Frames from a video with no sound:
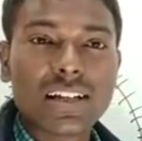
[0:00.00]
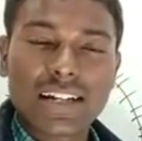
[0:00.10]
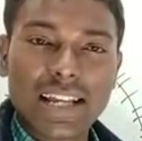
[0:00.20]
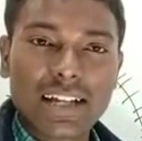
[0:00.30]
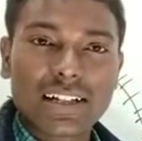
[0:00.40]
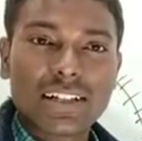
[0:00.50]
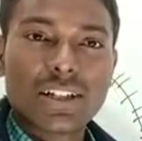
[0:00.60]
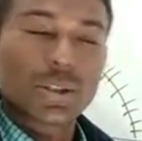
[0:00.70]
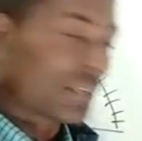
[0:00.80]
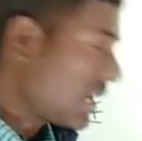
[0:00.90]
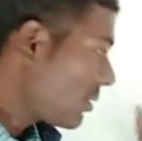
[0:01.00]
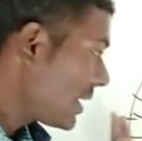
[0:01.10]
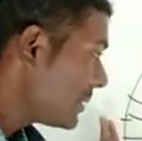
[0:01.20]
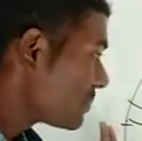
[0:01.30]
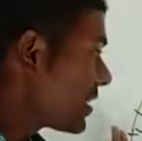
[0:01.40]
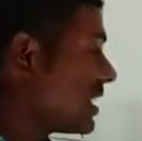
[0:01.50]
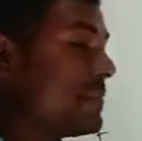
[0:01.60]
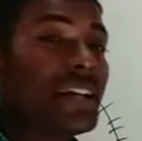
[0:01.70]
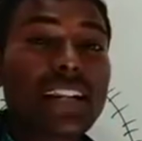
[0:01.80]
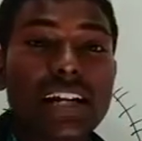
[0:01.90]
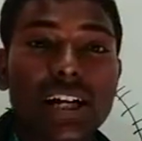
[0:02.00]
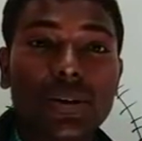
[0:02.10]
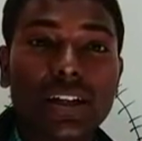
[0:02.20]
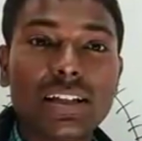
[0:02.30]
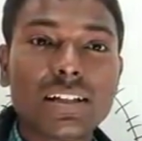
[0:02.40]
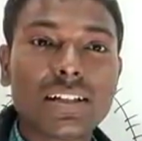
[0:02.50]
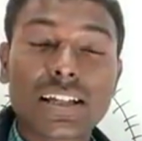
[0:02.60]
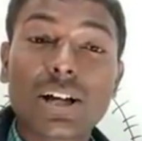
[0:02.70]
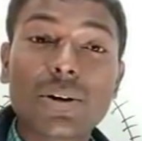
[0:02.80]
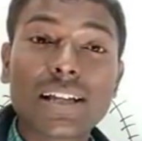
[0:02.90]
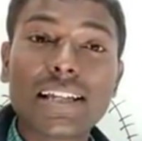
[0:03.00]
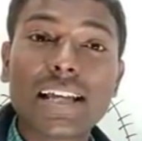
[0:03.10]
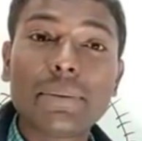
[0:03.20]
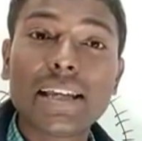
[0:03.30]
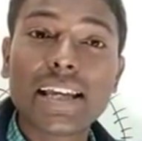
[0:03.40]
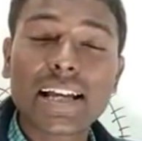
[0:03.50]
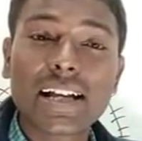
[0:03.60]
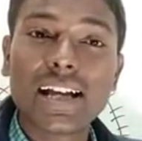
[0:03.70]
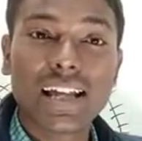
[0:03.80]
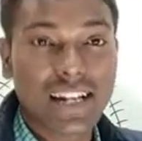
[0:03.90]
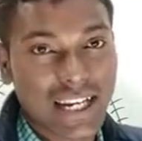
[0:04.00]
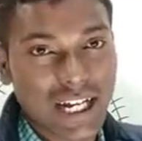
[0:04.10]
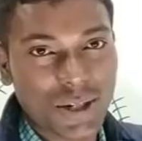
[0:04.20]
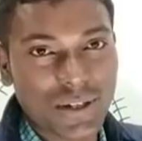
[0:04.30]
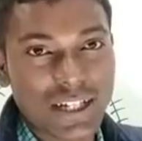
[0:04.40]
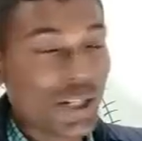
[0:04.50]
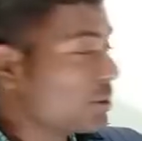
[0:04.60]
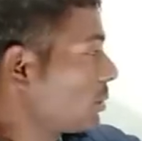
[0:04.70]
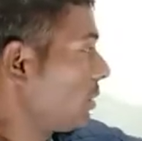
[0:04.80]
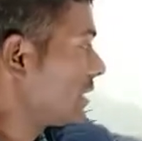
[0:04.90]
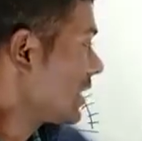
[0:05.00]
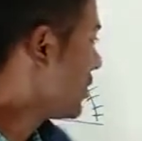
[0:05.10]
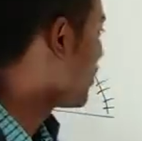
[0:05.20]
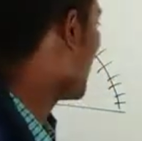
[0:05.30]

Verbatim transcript: ठीक तो क्या हो गई ये भी एक रेखा हो गई क्या हो गई ये भी एक रेखा हो गई तो कुल कितने हो